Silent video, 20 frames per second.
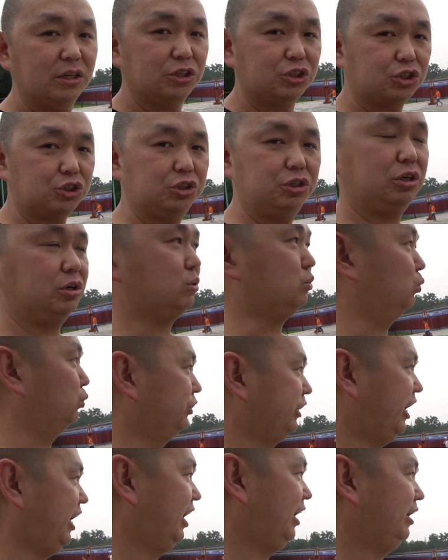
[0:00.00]
是古
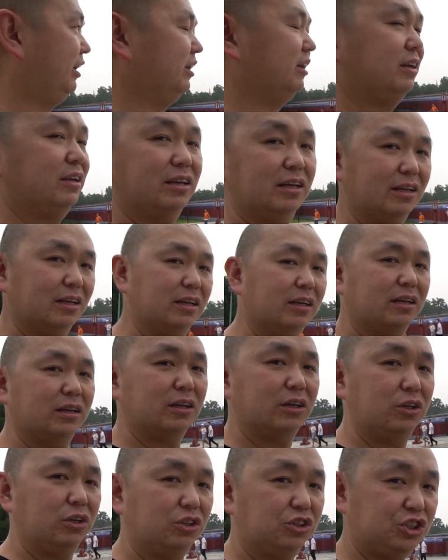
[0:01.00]
代
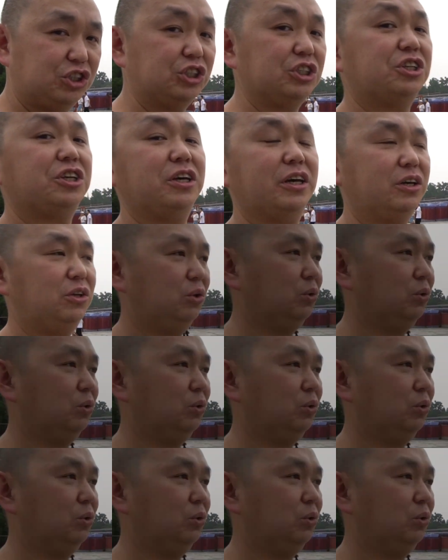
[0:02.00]
祭天